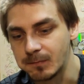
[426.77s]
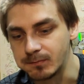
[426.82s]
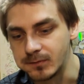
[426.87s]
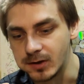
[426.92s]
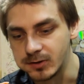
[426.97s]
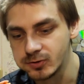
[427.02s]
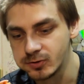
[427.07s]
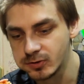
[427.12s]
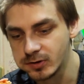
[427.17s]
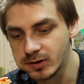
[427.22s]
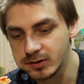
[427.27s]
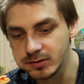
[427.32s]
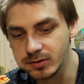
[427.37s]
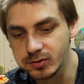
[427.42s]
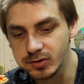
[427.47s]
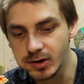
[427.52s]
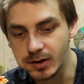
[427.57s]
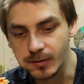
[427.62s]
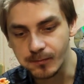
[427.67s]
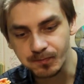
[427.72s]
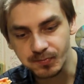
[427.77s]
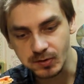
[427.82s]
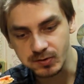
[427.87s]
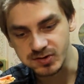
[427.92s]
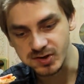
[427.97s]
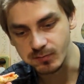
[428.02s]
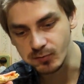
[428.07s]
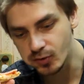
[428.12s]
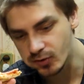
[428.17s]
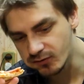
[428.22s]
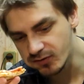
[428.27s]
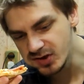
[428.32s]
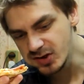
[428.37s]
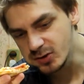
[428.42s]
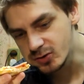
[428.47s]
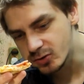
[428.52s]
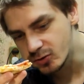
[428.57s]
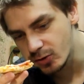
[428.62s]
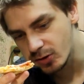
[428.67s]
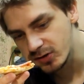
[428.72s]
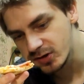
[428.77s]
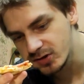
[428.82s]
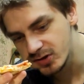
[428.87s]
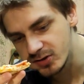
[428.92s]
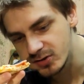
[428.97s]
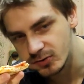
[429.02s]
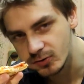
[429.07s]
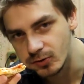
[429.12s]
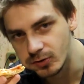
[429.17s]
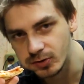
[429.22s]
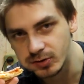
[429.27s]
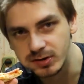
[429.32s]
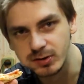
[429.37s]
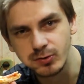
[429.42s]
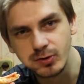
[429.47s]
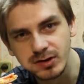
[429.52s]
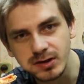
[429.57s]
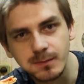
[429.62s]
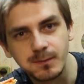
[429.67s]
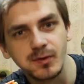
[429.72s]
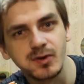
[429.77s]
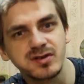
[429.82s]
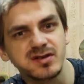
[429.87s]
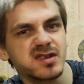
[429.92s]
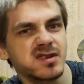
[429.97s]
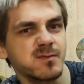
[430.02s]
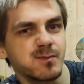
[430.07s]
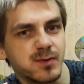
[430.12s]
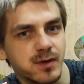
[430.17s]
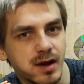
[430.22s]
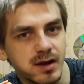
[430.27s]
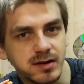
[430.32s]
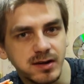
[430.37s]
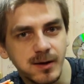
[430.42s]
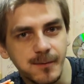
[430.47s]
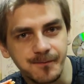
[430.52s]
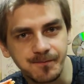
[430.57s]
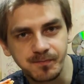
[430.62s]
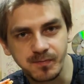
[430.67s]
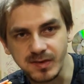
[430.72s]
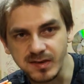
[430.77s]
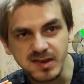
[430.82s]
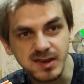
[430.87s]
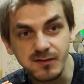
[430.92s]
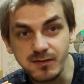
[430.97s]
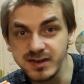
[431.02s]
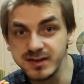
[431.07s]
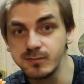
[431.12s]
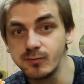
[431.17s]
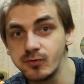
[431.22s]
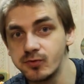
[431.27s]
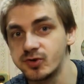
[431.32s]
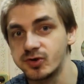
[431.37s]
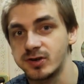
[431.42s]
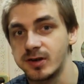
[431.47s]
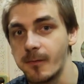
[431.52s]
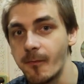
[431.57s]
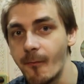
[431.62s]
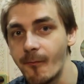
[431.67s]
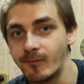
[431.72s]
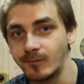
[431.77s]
Так что как-то так. Со мной вы не сдохнете с голода, но это просто, это невозможно.